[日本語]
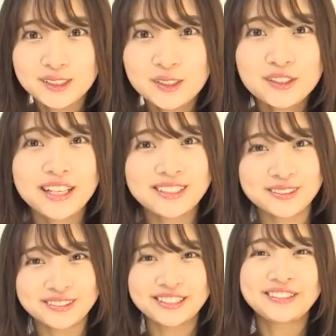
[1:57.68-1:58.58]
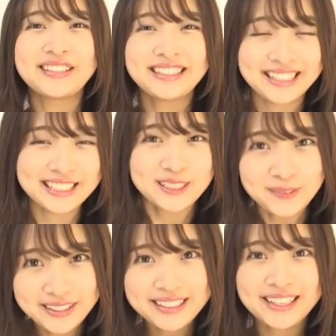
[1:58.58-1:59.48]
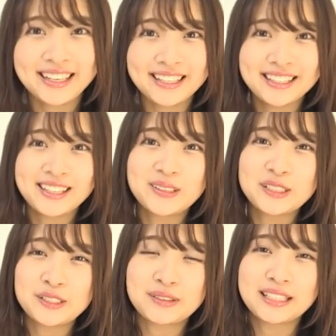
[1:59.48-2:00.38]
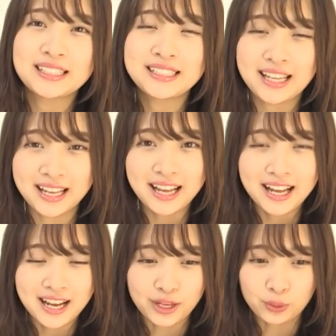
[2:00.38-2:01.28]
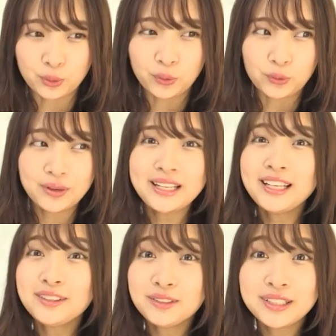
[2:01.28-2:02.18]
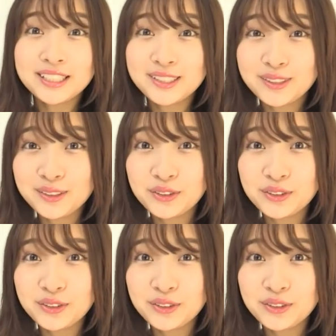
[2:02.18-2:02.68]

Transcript: 今回の作品で一番気に入っているシーンはですねあのウェディングドレス